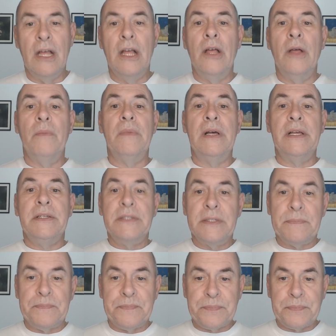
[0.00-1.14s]
mas
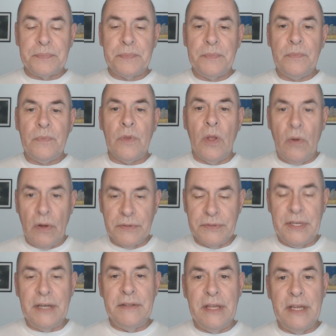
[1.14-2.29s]
com
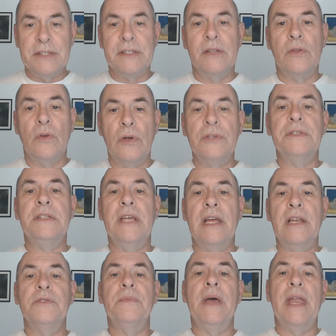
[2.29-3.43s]
certeza todos
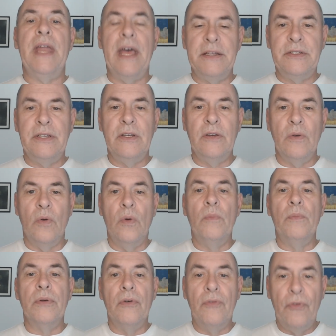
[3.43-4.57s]
eles merecem um
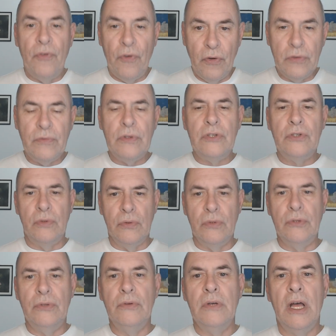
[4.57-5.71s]
profundo
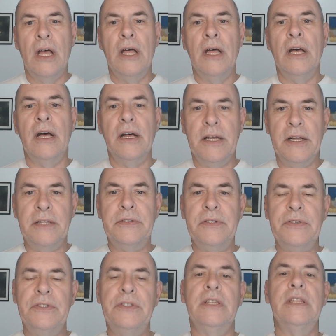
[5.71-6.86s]
estudo
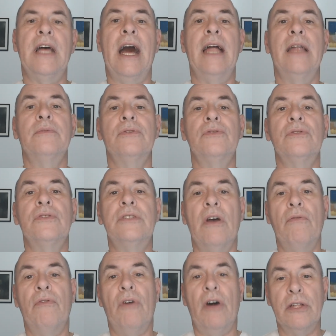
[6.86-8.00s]
antes de darmos o seu
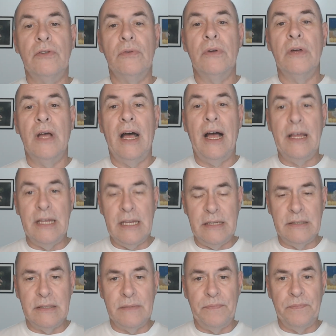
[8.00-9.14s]
voto a
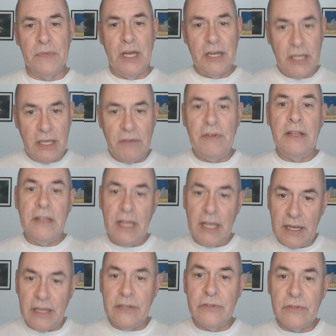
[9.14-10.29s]
eles. Ano que vem tem
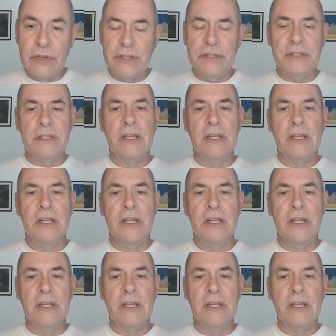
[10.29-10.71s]
eleições.